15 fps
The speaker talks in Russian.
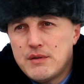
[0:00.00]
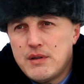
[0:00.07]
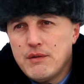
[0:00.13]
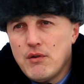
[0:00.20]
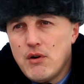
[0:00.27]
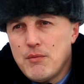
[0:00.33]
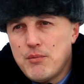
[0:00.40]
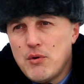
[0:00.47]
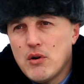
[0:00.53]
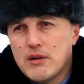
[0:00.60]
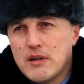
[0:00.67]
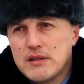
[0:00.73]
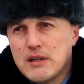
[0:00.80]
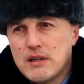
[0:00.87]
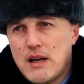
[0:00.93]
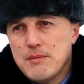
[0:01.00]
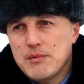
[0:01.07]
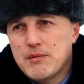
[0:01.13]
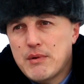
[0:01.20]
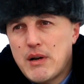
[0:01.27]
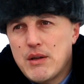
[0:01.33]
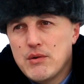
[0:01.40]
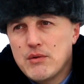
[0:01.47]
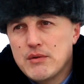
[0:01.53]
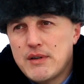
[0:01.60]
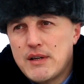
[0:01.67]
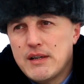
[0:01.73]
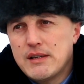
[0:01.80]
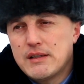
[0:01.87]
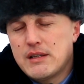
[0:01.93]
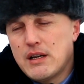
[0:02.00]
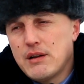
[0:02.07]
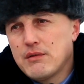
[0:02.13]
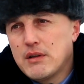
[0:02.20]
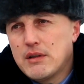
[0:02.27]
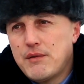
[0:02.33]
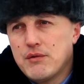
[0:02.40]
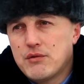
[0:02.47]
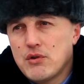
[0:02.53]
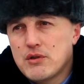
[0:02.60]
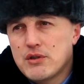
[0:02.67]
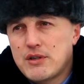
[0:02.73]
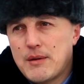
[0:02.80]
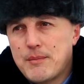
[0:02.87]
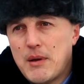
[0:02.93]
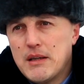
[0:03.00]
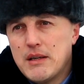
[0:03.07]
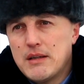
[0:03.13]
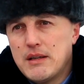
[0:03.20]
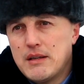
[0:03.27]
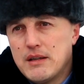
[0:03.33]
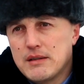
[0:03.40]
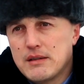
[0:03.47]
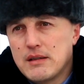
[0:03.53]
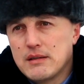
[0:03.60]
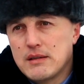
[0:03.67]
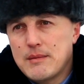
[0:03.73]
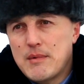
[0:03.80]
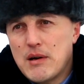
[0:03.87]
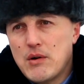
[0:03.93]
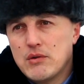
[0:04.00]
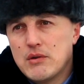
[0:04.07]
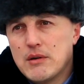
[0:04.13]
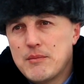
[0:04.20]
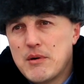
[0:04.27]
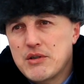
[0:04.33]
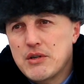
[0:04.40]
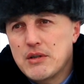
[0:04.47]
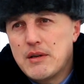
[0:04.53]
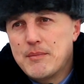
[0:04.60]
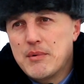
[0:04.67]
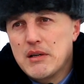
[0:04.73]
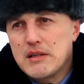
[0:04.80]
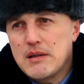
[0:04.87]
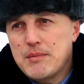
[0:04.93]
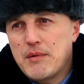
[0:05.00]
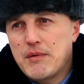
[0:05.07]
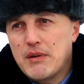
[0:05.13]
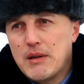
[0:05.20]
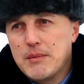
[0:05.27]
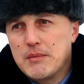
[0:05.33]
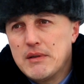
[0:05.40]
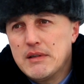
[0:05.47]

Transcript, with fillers: Всего по Краснокамскому району зарегистрировано 965 единиц самоходных машин и прицепов к ним.